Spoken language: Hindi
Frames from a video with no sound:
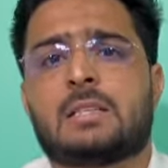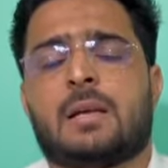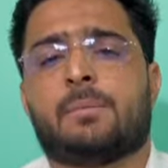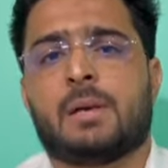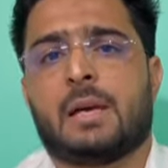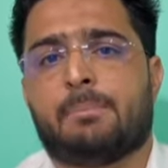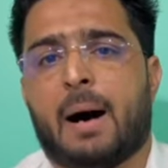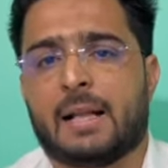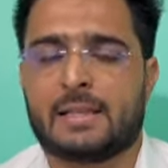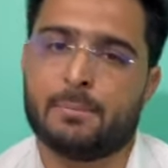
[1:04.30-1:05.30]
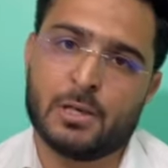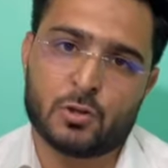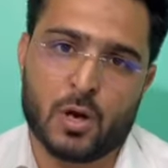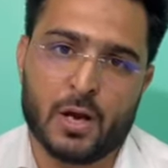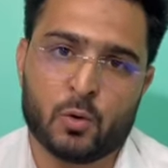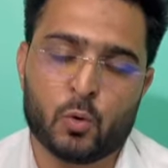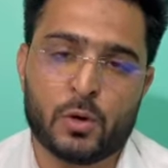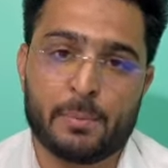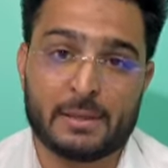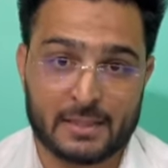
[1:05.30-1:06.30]
किस्म की बातें भी जो है
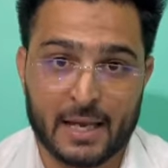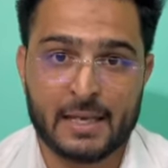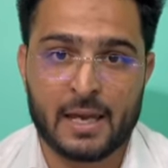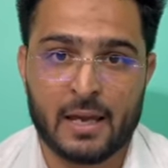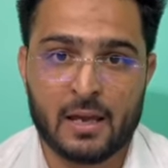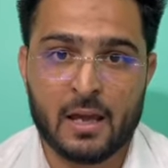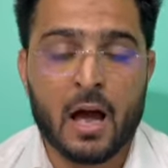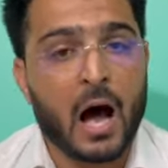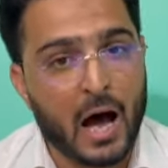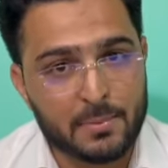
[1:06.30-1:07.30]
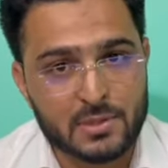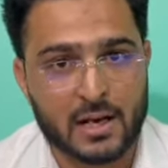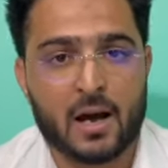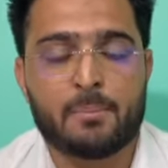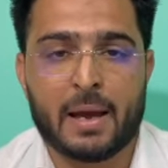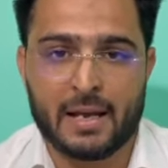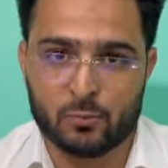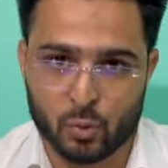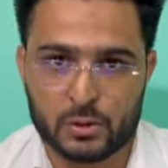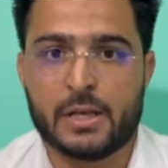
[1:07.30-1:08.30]
उन्होंने बताई हैं आप जरा पहले
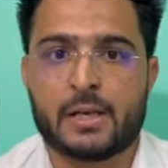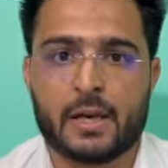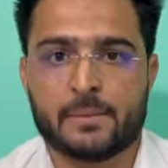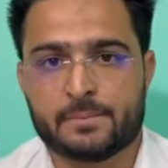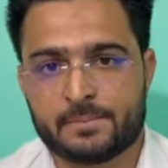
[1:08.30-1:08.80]
वो देखें